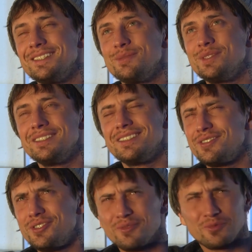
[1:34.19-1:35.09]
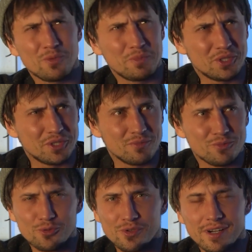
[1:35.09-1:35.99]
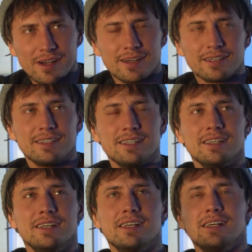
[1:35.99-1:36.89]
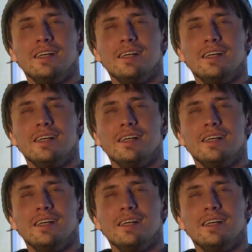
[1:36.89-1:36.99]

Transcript: и еще поделился информацией о своих будущих